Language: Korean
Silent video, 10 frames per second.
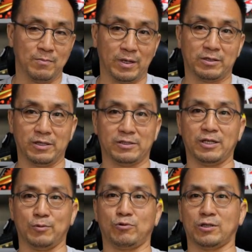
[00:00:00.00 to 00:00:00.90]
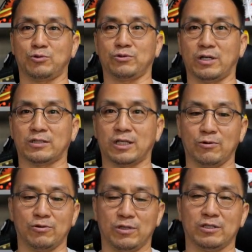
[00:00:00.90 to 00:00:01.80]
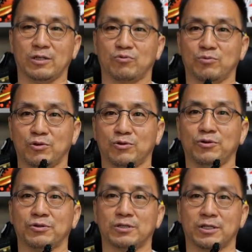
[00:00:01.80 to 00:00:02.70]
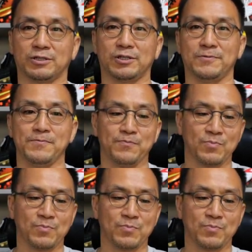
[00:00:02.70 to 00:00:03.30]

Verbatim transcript: 매트릭스 에보라는 소재가 사용이 된 제품이고 그래서